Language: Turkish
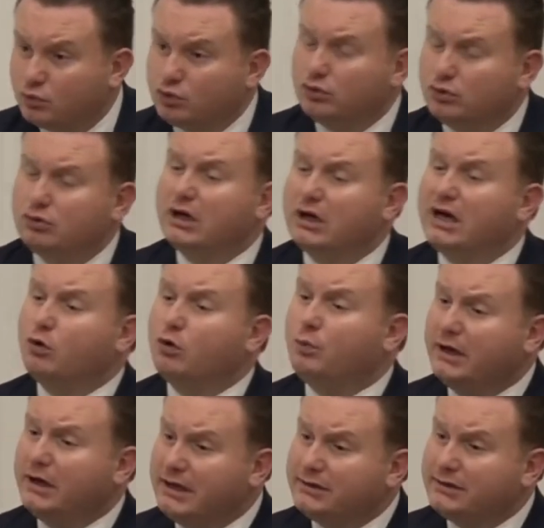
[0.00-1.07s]
bunu
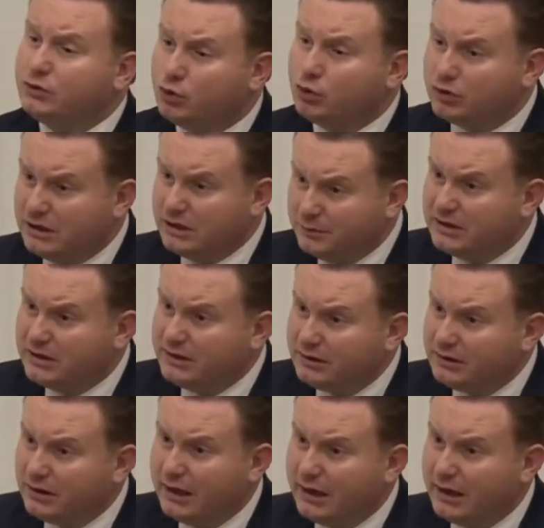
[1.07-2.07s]
Garopaylan da çok iyi bilir.